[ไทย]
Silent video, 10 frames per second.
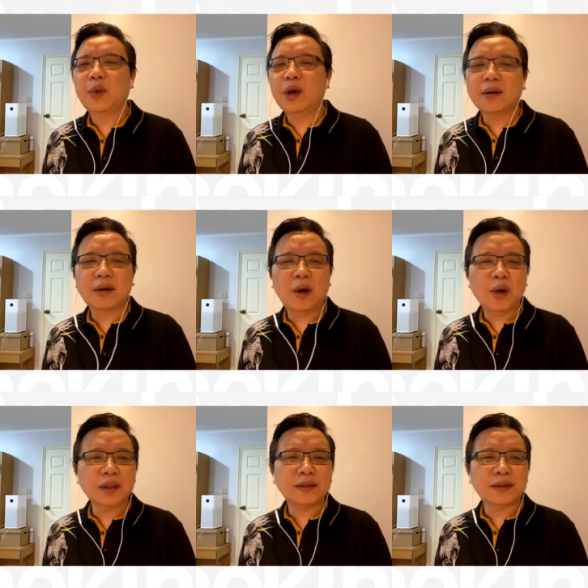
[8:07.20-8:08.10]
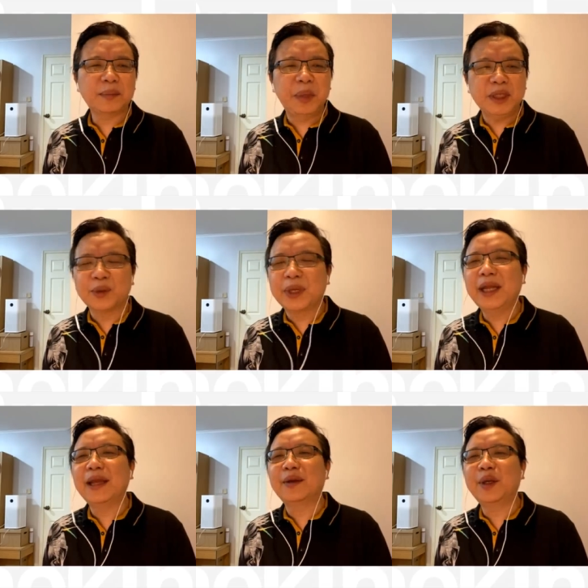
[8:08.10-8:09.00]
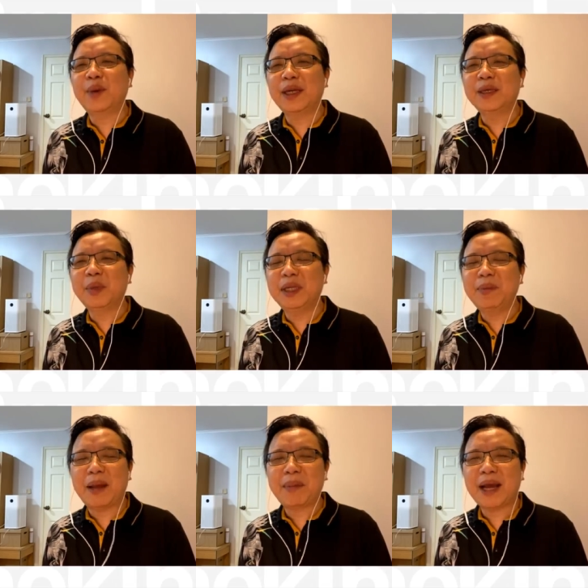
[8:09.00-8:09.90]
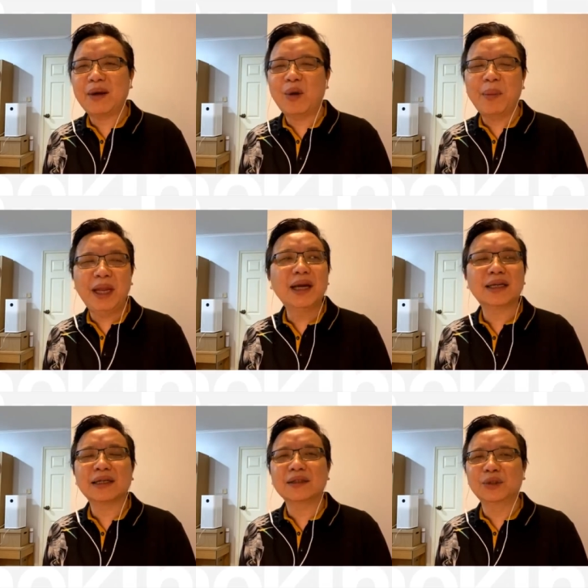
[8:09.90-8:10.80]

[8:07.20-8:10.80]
ก็เขาก็พิสูจน์ให้เห็นแล้วนี่ว่าหนึ่งปีที่ผ่านมาเขาก็ไม่เลิก